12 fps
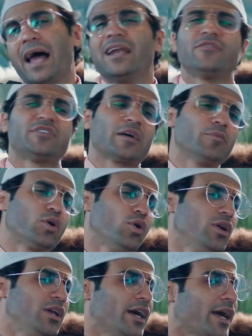حلفتك
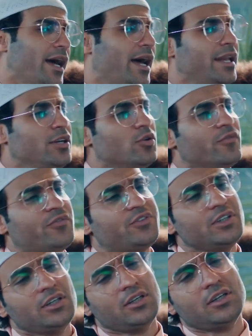بكل غالي
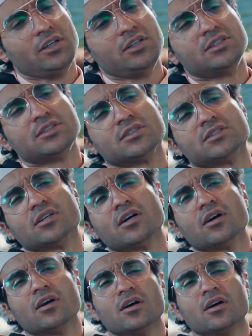ونفيس